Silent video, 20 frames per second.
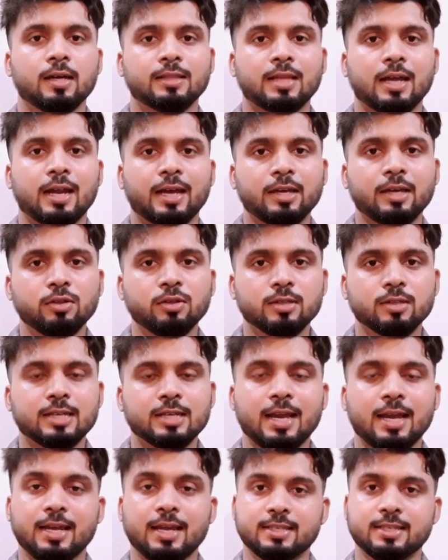তারা কিন্তু
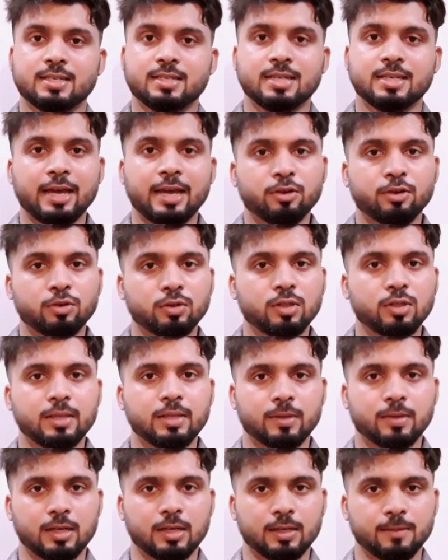চাইলে স্ট্রাইকও দিতে
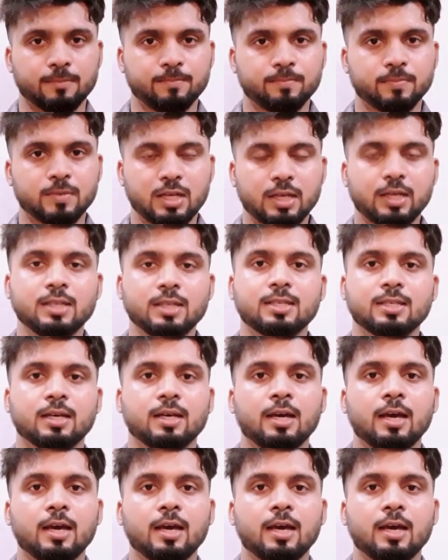পারে ঠিক আছে